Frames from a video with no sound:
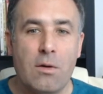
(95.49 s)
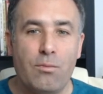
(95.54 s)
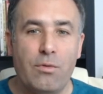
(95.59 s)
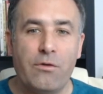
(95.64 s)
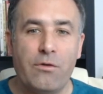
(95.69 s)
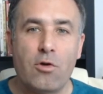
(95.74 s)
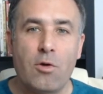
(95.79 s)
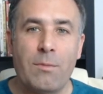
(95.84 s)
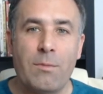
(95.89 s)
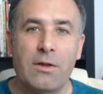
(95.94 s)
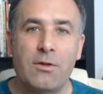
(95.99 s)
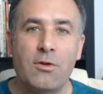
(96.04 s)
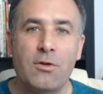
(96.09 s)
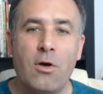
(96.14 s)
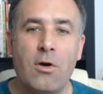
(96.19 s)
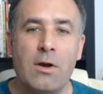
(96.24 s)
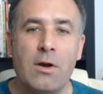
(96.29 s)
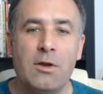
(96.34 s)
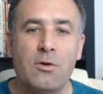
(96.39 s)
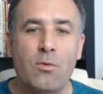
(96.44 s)
puisque
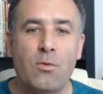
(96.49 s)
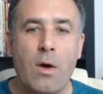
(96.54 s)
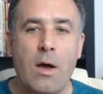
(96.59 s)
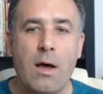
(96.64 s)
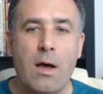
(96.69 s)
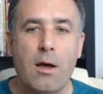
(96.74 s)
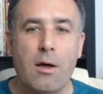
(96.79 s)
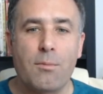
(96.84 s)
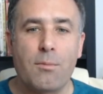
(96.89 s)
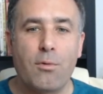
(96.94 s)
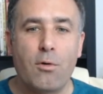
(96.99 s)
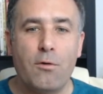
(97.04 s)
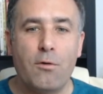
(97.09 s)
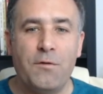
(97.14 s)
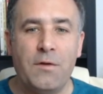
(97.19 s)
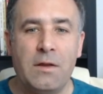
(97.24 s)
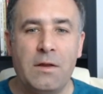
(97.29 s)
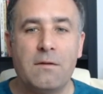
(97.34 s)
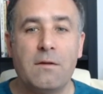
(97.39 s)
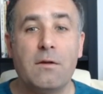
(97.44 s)
maintenant les noirs
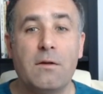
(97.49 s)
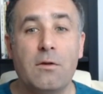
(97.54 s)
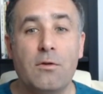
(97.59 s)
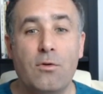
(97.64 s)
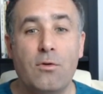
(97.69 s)
profitent